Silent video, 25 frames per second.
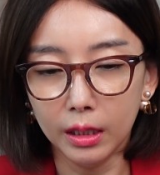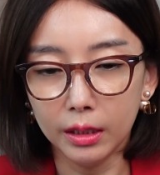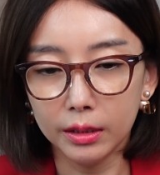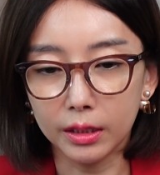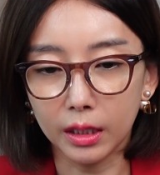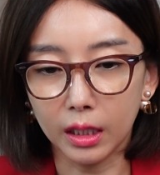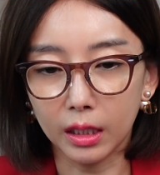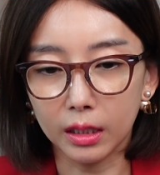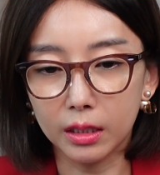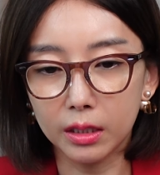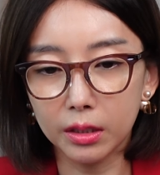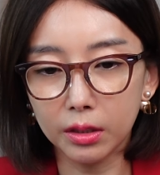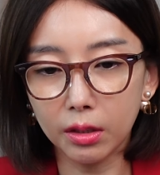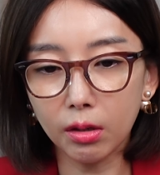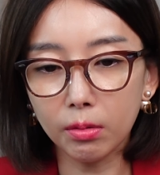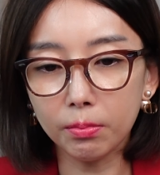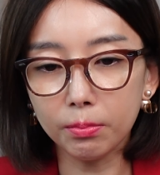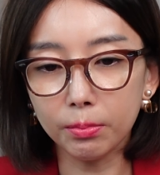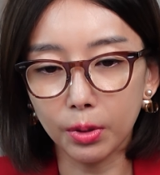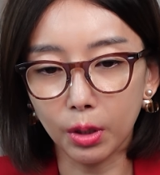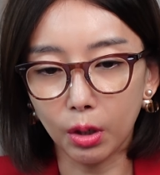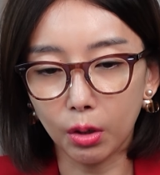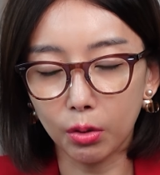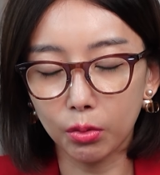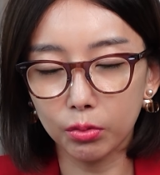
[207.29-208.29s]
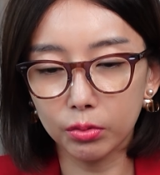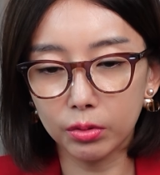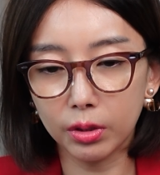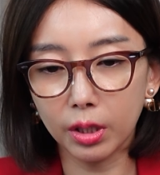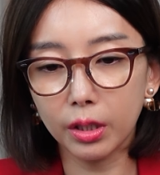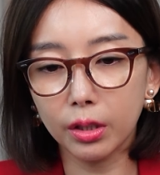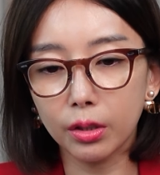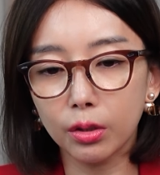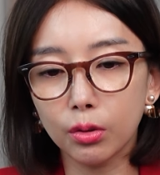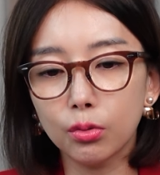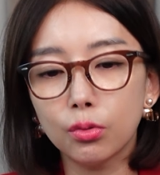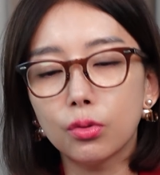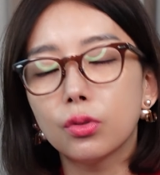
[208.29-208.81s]
자, 그런
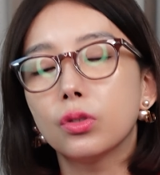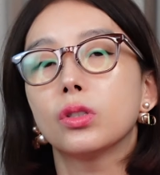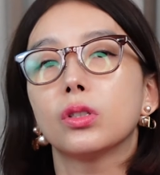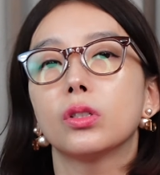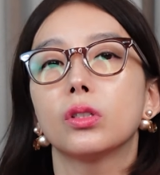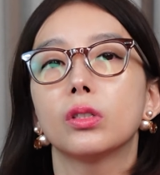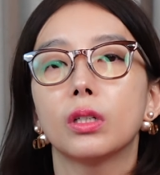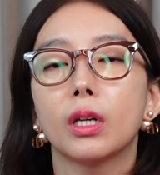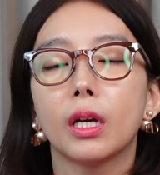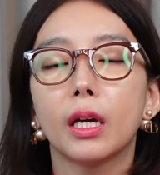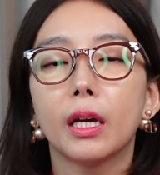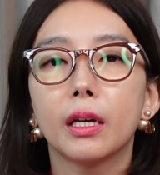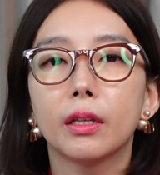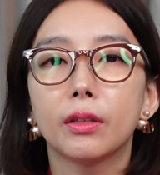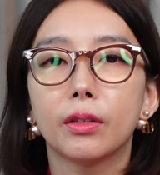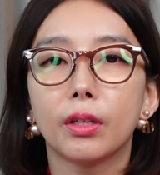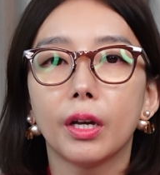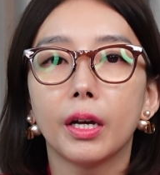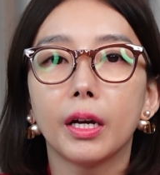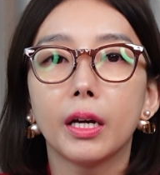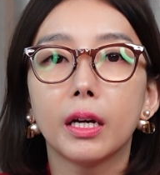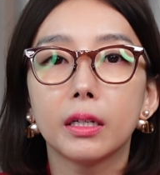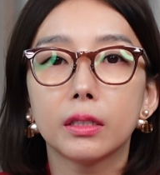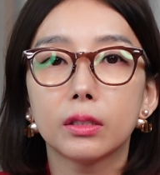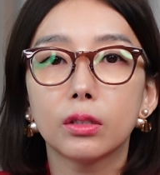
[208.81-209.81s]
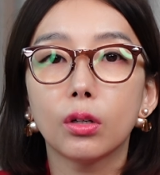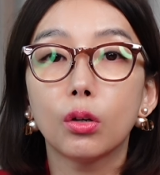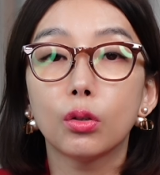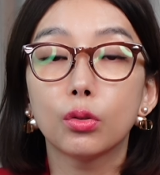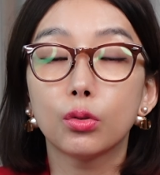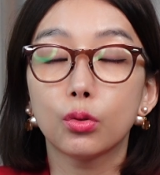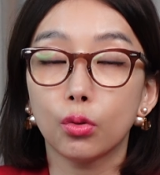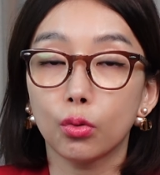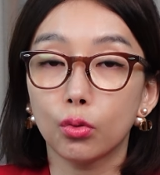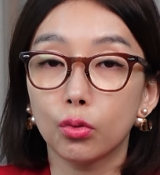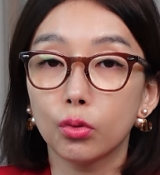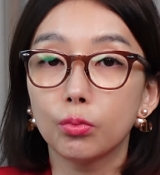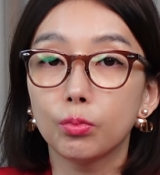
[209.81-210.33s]
명태균 씨에 대해서
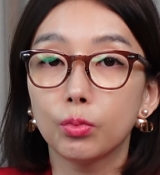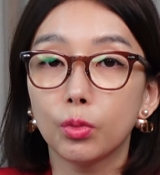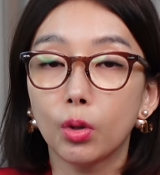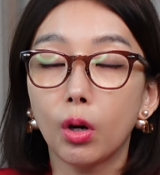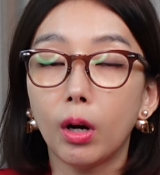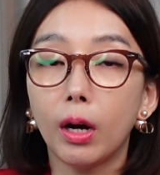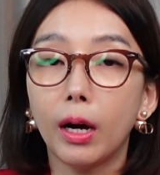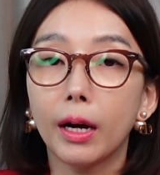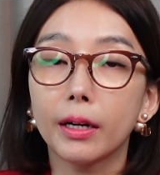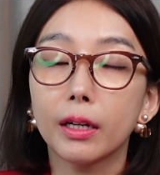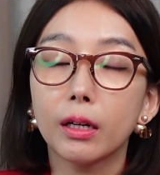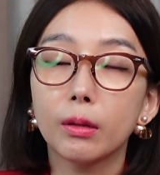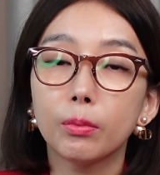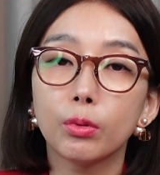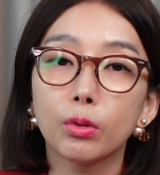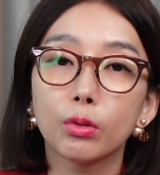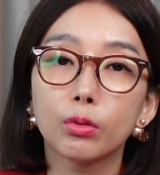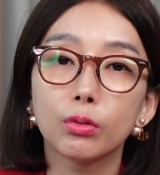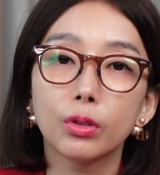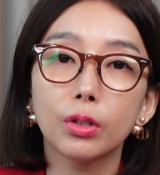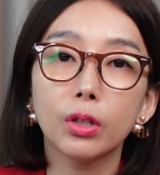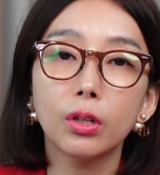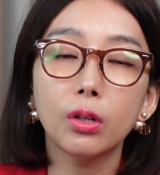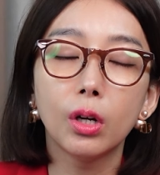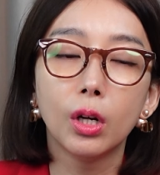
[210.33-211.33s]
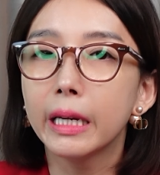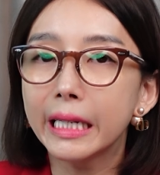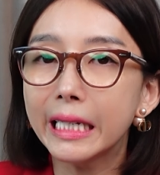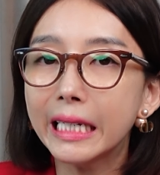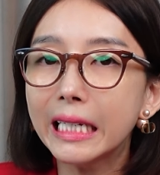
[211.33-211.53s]
조금 더 알아보고요.